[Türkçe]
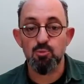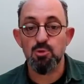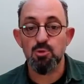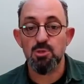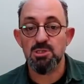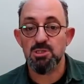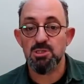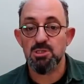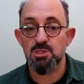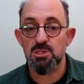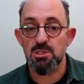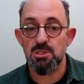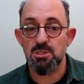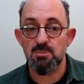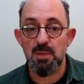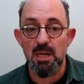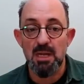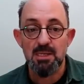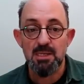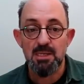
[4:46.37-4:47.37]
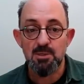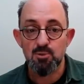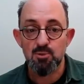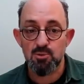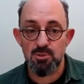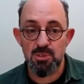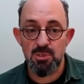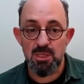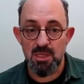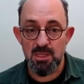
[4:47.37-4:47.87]
Bulaşıcılığı belki
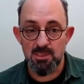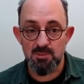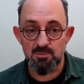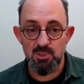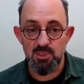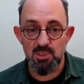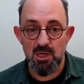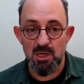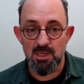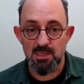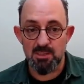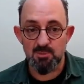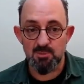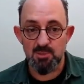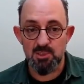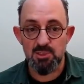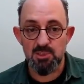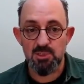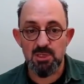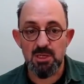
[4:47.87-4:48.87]
%70 artmış.